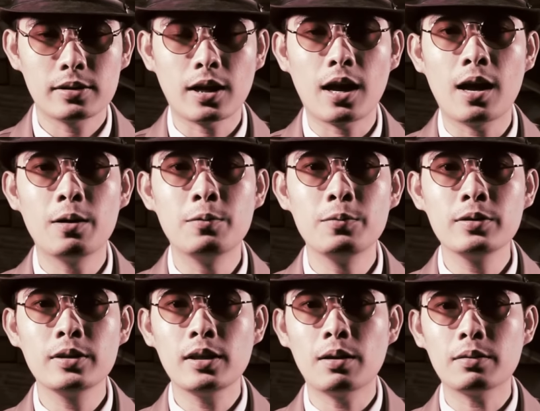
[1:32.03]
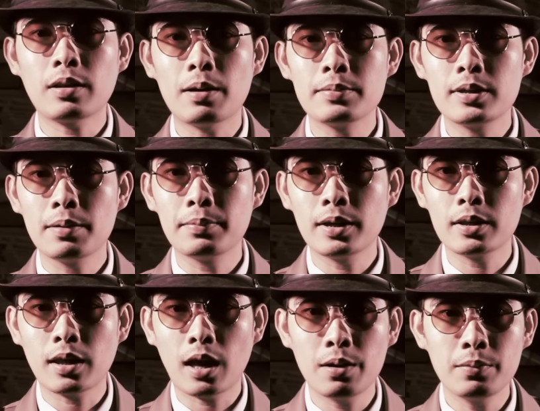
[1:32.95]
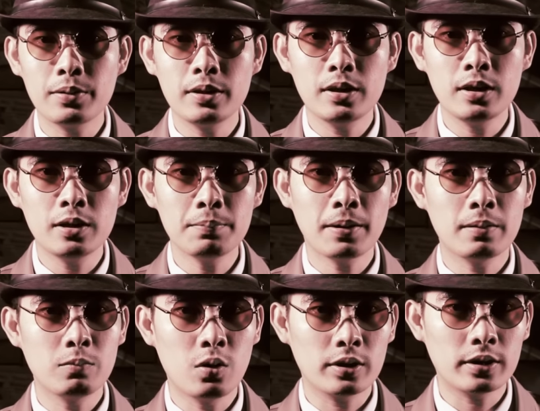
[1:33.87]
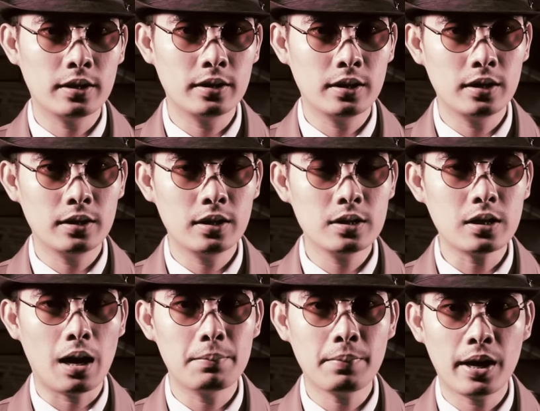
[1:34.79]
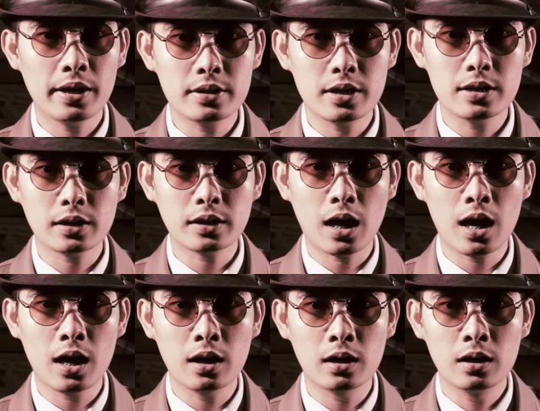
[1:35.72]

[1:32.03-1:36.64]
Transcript: ราคาหุ้นที่เราตามสืบในเช้าวันนี้ เปิดบวกทันทีที่3บาท4สตางค์